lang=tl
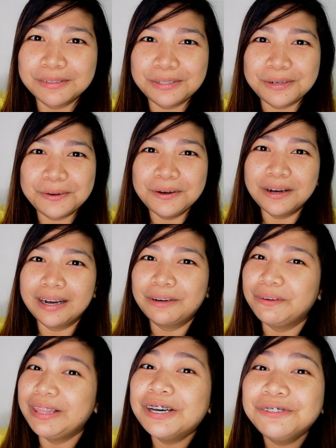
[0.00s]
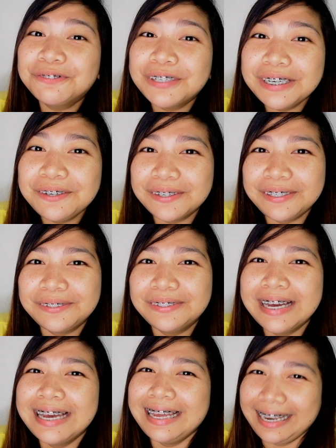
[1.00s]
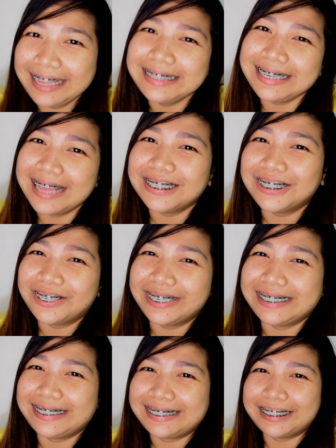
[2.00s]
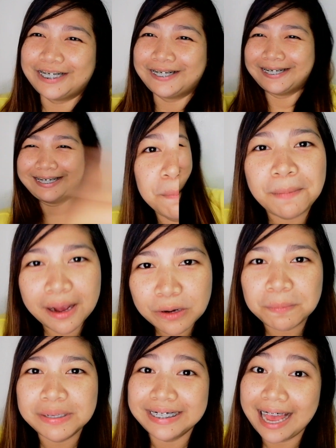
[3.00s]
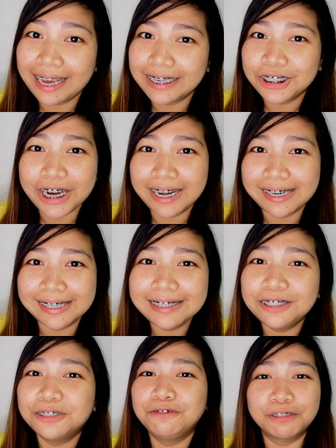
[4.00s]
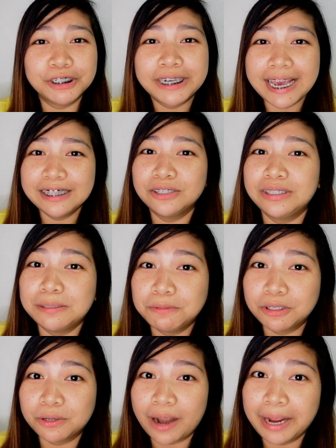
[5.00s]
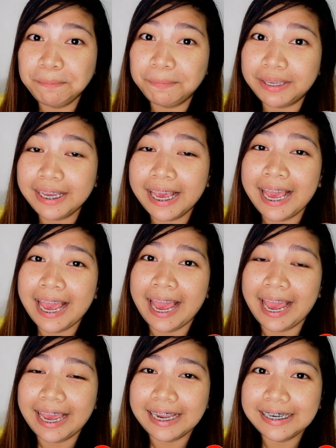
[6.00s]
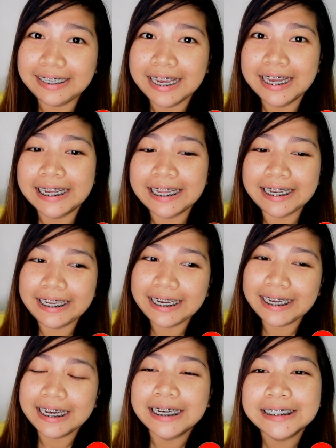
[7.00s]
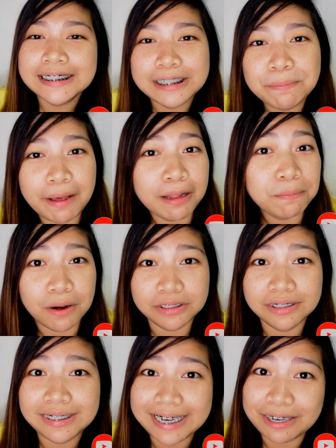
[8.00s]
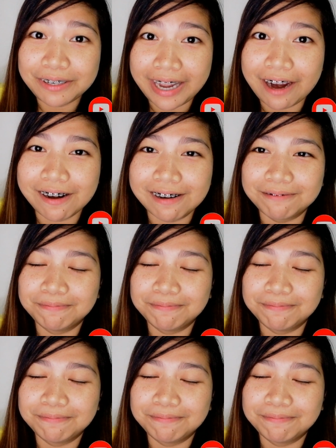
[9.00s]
So, without further ado, let's get started. Sa mga bago pa sa aking channel, don't forget to subscribe me and click the bell button down there.